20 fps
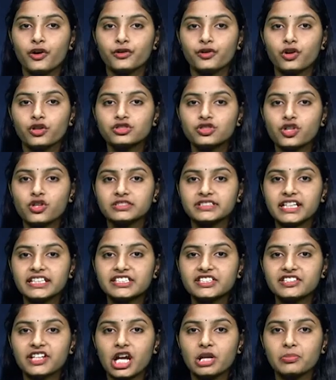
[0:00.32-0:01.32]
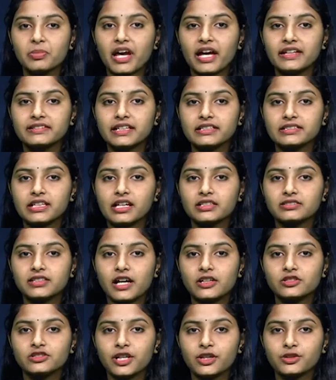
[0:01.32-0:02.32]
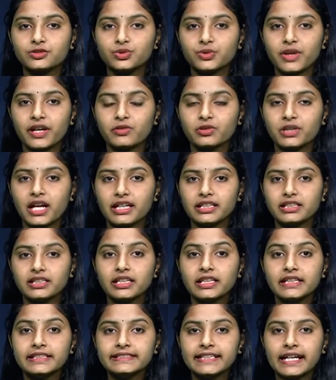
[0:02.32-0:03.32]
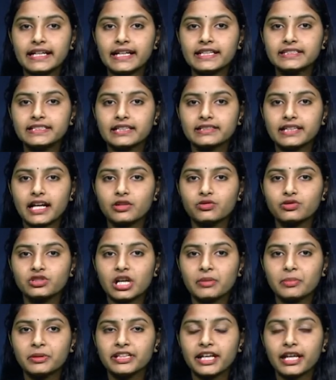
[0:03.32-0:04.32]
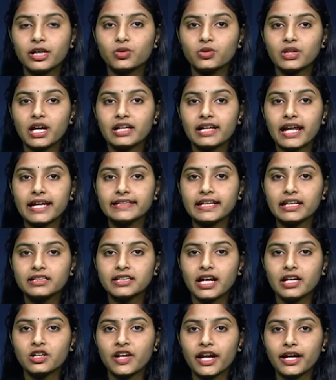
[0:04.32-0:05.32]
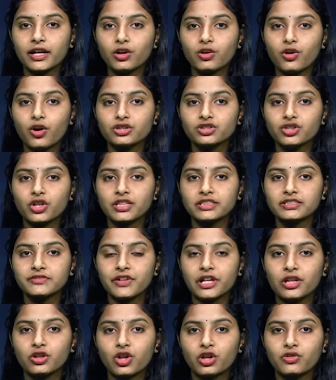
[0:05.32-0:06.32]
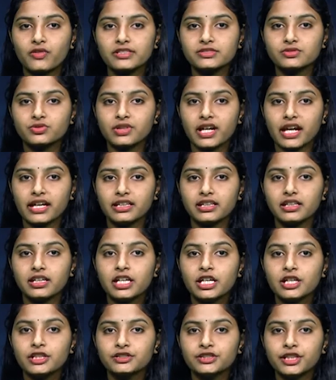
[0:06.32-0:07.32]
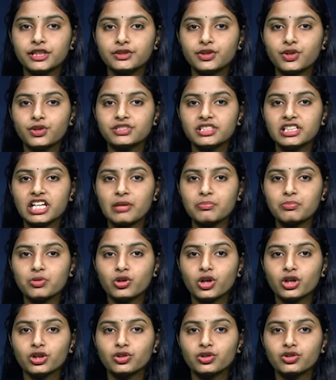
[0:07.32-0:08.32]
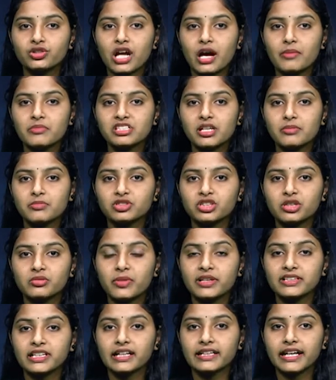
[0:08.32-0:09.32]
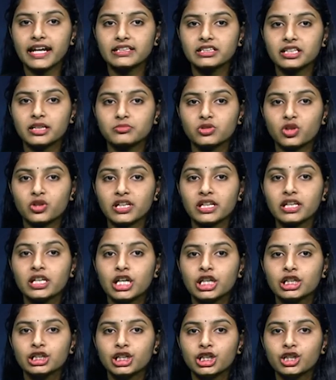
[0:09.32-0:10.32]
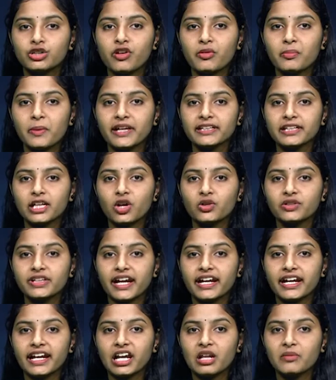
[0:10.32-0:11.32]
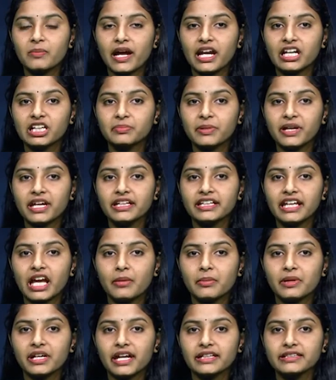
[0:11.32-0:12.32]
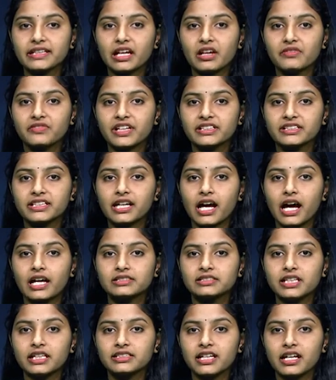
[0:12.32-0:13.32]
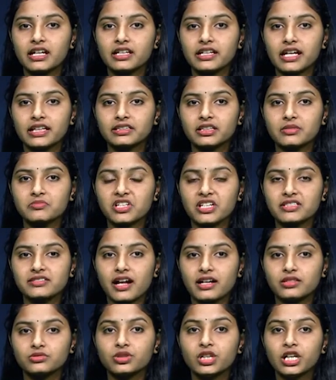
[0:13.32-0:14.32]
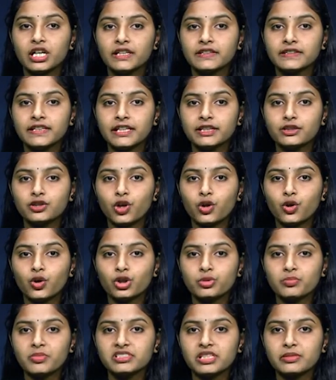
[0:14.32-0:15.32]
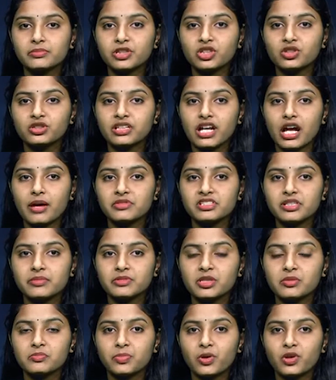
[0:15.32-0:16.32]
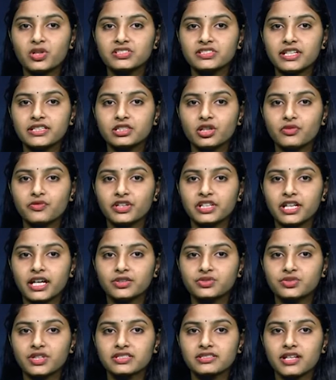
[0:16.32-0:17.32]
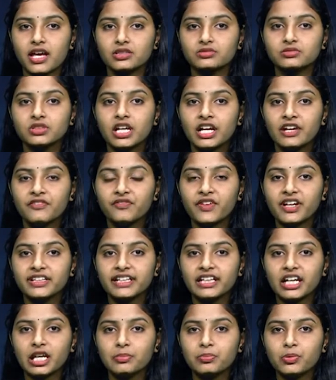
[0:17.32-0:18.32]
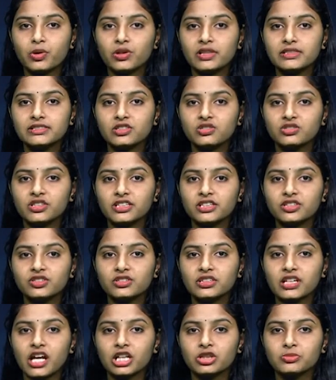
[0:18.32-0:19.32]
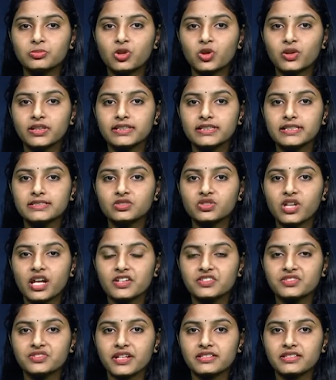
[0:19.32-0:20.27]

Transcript: రోజు రోజుకి చిన్నారిపై అత్యాచార దాడులు జరుగుతూనే ఉన్నాయి ఎన్ని చట్టాలు ఉన్నప్పటికీ కూడా లైంగిక దాడులు ఎక్కడో ఒక చోట వెలుగులోకి వస్తున్నాయి చిత్తూరు జిల్లా పొంగనూరు రామసముద్రం మండల కేంద్రంలోని దిగువపేటలో ఏడేళ్ల బాలికపై యాభై ఐదేళ్ల వ్యక్తి అత్యాచార యత్నం చేశాడు దీంతో కుటుంబ సభ్యులు రామసముద్రం పోలీస్ స్టేషన్లో ఫిర్యాదు చేశారు వెంటనే పోలీసులు నిందితుడిని అదుపులోకి తీసుకుని అరెస్ట్